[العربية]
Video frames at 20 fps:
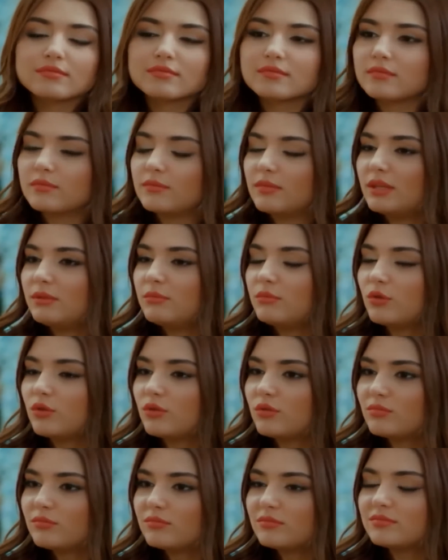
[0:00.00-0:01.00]
ما بعرف
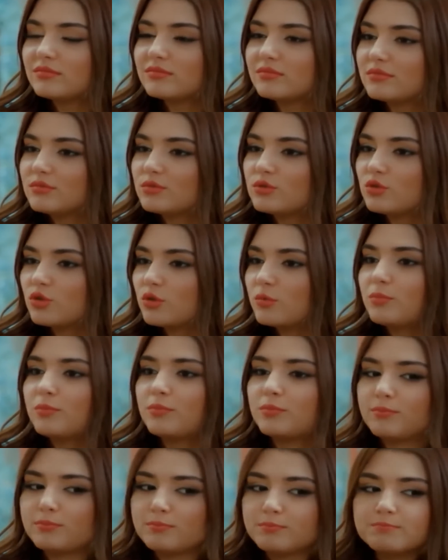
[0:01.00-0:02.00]
لأنه
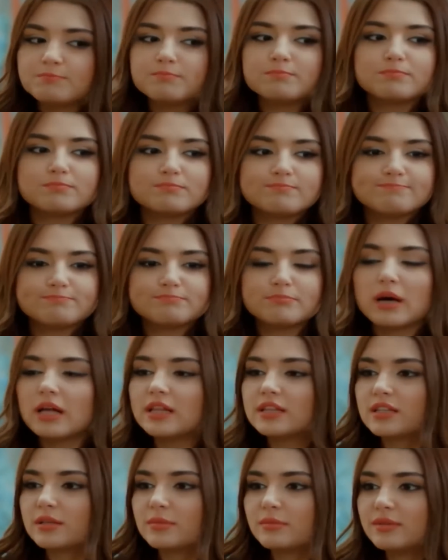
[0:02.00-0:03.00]

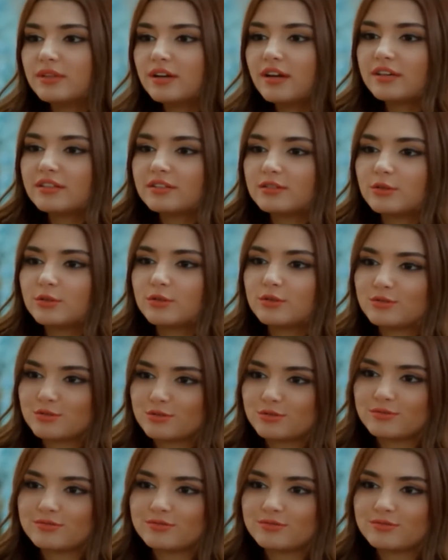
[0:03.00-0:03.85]
ناوية بالأخير طلقه